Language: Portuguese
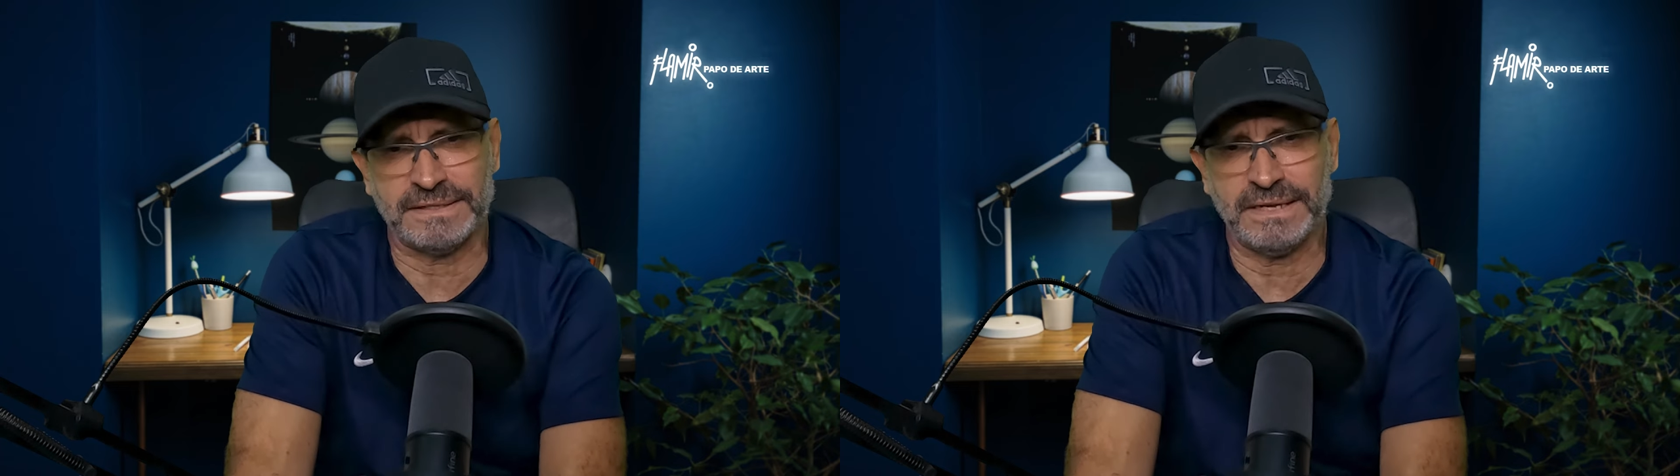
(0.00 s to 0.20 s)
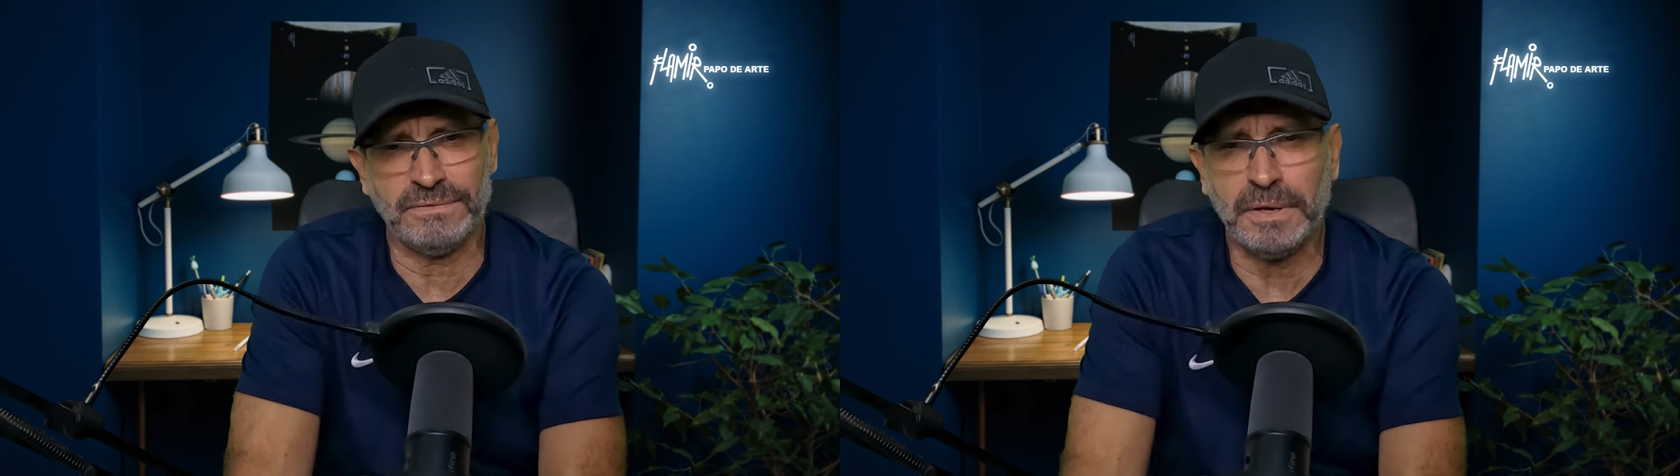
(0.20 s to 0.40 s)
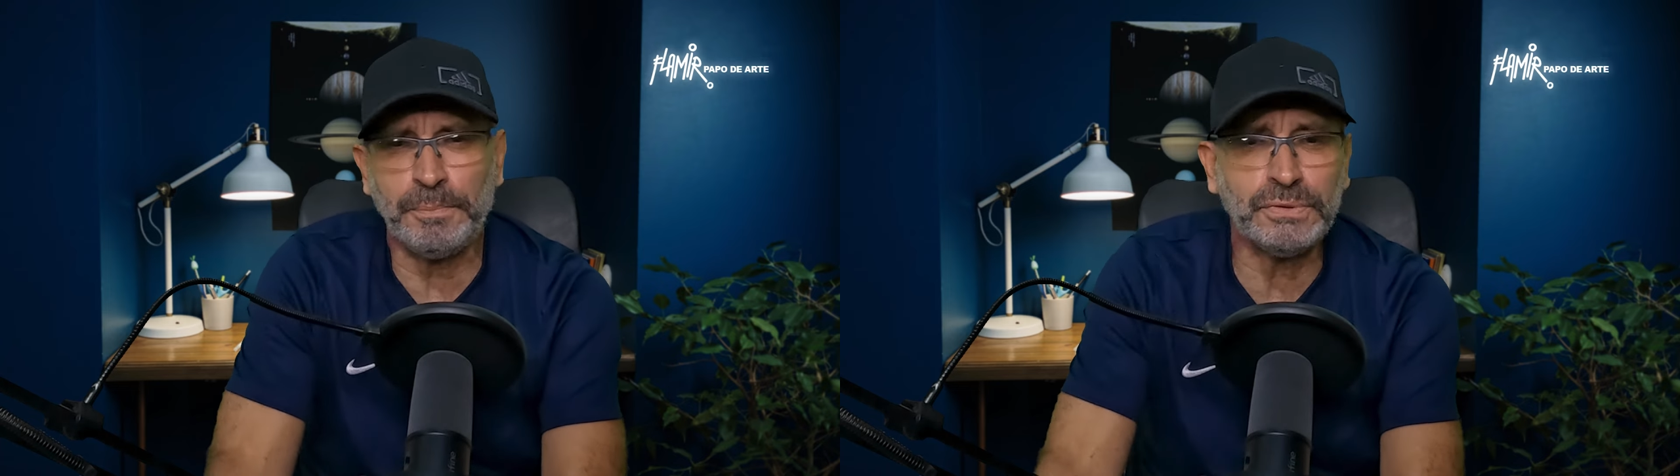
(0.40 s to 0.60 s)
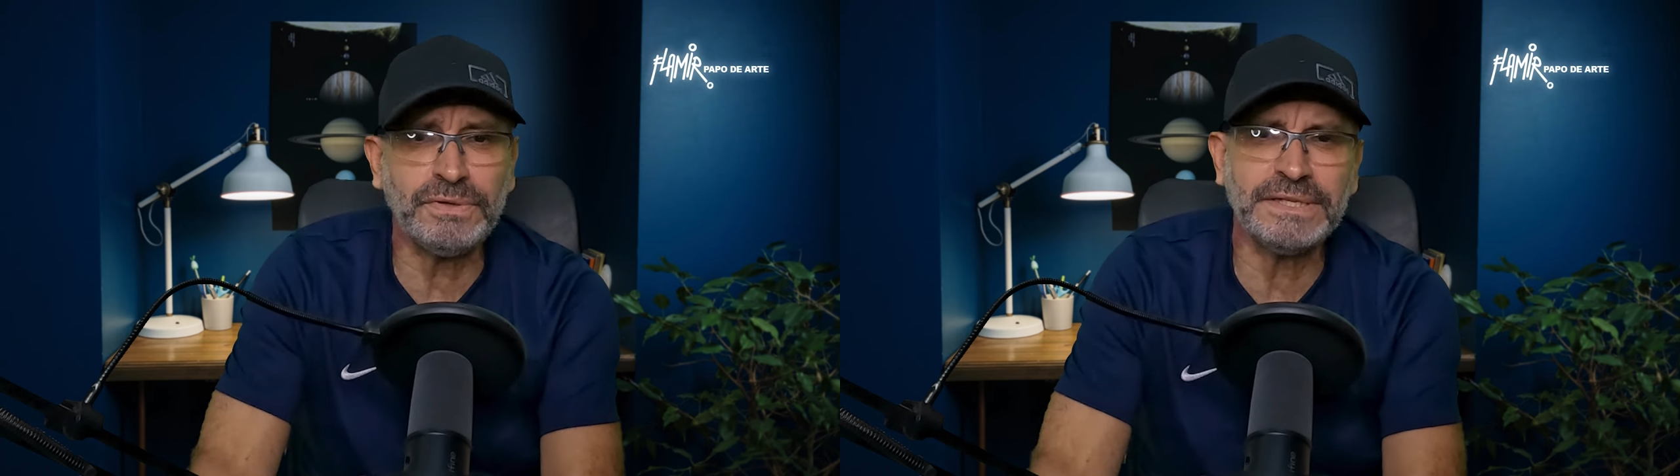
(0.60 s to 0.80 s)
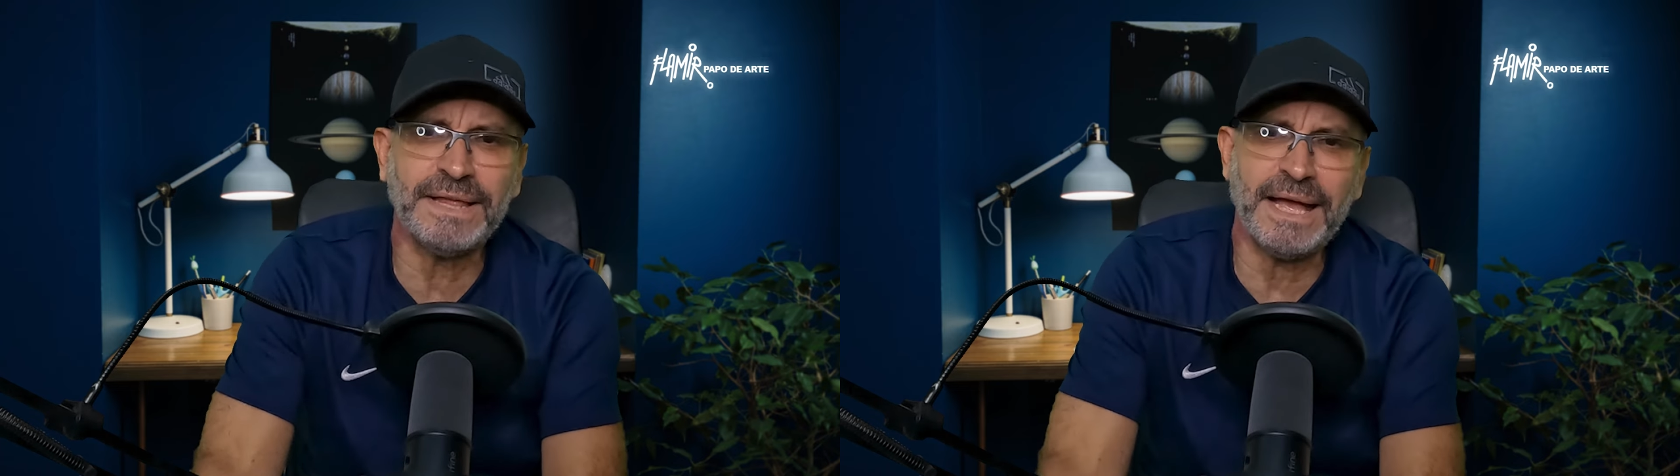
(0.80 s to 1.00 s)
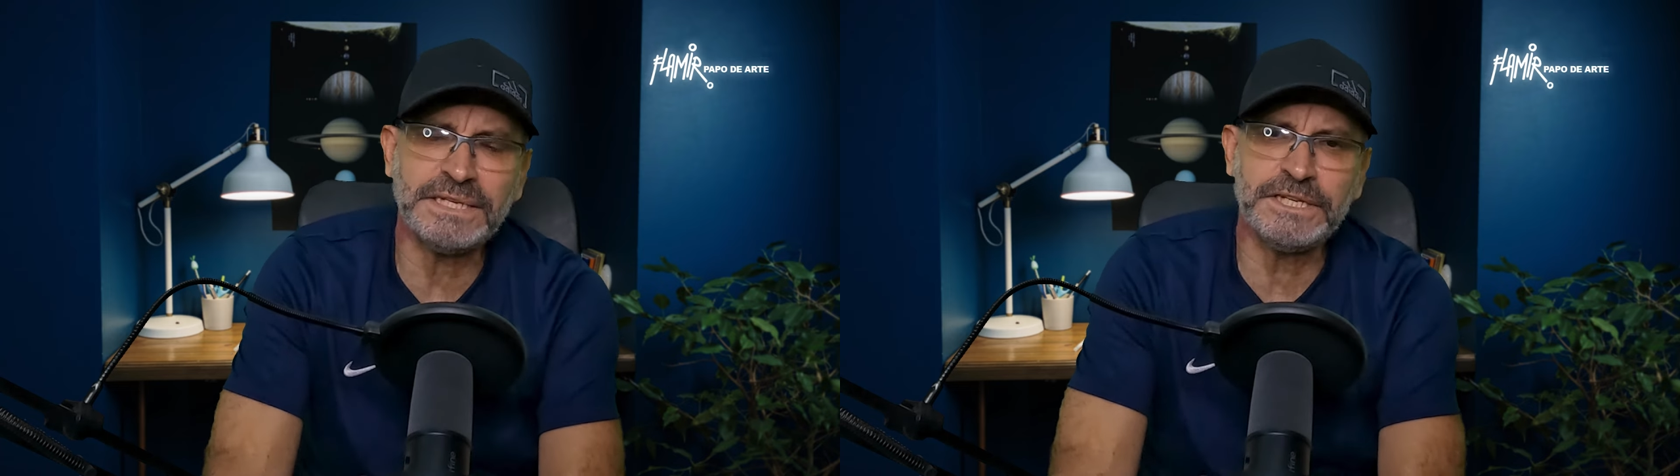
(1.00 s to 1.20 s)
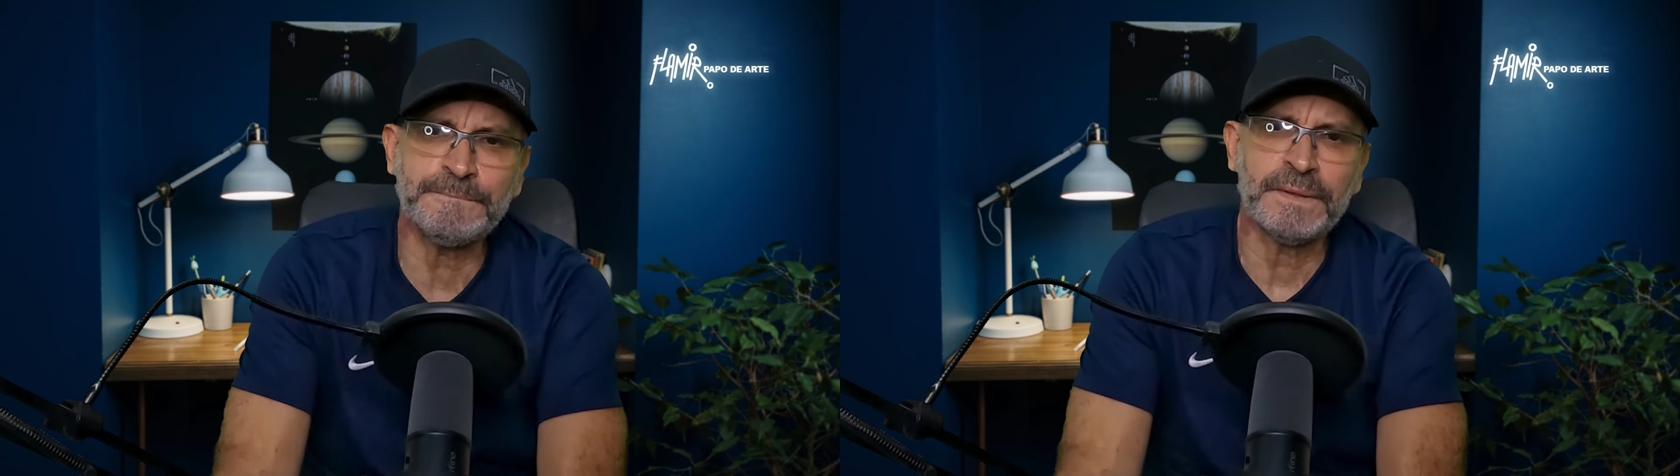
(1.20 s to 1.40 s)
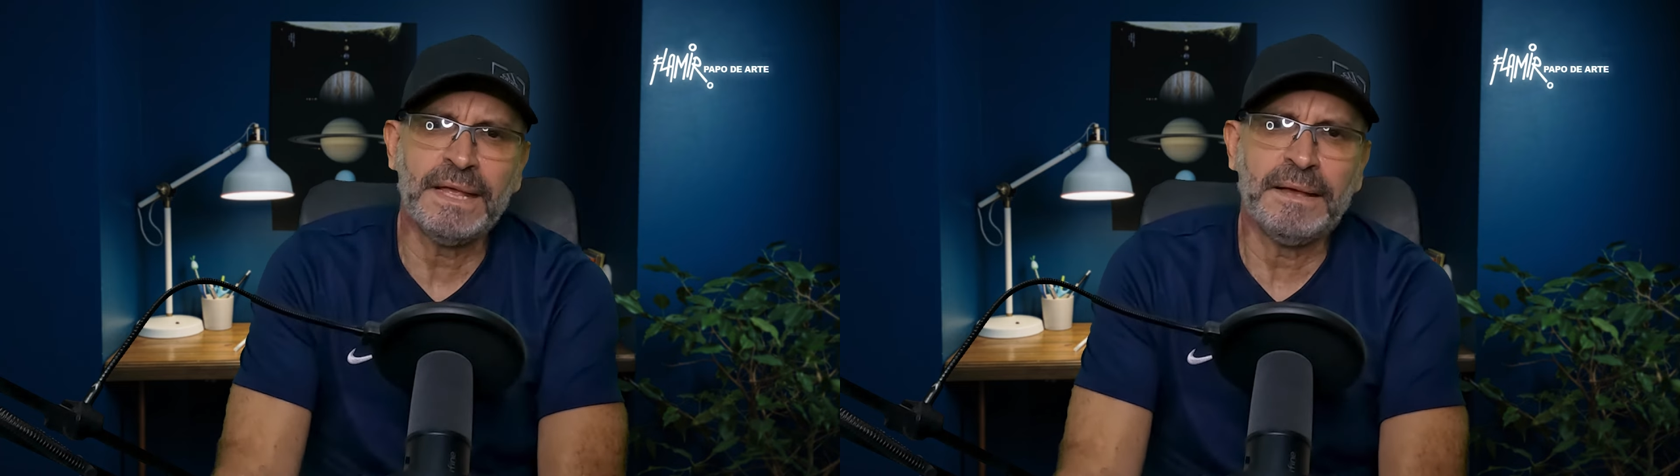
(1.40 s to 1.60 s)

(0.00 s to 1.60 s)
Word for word: É uma oportunidade